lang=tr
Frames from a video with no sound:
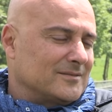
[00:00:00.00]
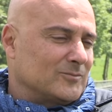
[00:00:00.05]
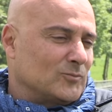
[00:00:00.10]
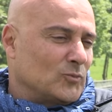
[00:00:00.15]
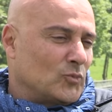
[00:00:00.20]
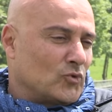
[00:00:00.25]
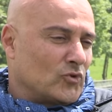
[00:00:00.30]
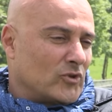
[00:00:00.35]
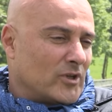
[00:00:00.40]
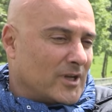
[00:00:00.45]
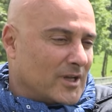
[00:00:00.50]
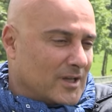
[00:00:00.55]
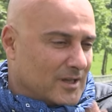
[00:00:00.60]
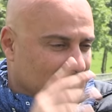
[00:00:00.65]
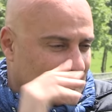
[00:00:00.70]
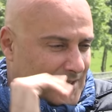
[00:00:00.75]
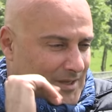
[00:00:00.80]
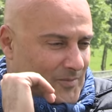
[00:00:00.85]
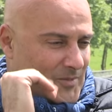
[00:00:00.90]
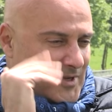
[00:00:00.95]
burada
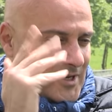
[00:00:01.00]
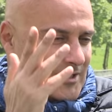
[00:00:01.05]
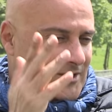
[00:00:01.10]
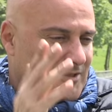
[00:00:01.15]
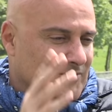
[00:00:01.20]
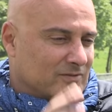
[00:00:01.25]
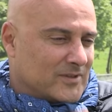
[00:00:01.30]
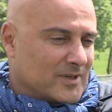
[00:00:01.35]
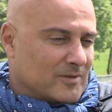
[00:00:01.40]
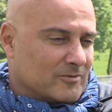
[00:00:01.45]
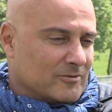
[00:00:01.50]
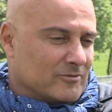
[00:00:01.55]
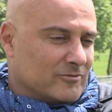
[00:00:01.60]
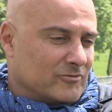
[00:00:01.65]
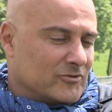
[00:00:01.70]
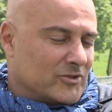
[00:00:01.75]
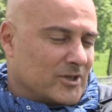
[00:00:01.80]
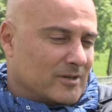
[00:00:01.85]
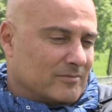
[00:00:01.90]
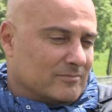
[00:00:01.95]
hemen atıfta
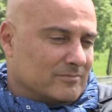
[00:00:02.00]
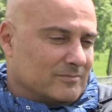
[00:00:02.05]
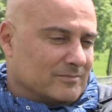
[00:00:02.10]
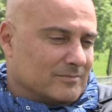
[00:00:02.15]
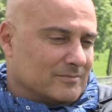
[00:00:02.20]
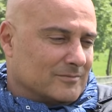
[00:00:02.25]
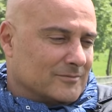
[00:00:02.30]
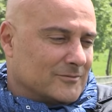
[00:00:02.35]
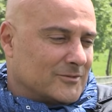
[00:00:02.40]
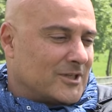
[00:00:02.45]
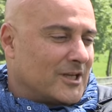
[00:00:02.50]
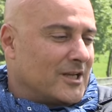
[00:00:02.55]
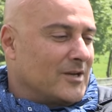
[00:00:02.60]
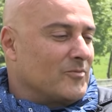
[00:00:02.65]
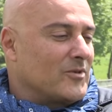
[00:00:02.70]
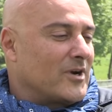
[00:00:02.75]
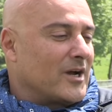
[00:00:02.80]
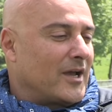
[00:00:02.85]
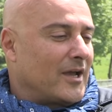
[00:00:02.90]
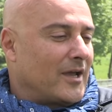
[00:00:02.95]
bulunacağım.
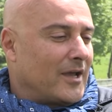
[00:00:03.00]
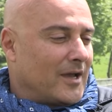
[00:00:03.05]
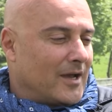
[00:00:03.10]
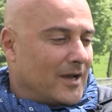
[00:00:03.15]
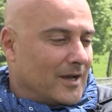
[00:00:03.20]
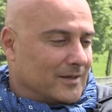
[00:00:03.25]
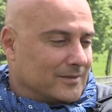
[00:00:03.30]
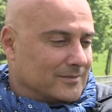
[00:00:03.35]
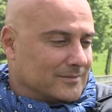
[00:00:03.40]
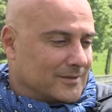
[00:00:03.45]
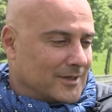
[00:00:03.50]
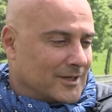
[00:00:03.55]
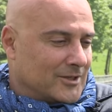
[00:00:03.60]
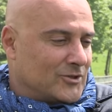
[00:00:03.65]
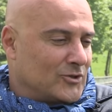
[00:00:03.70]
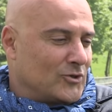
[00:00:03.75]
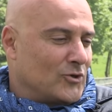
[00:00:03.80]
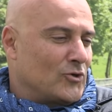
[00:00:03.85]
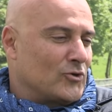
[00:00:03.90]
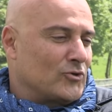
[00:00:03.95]
Selim Kaya'ya
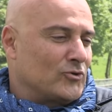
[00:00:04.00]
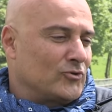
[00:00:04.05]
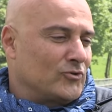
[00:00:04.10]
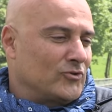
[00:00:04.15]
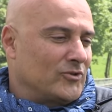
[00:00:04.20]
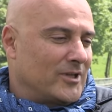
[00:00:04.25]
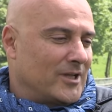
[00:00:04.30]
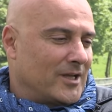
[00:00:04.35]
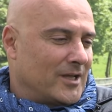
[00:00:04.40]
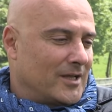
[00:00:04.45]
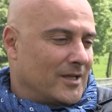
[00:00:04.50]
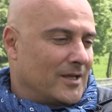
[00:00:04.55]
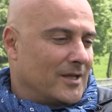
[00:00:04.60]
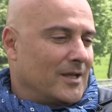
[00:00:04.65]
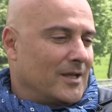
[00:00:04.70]
atı gördüğünde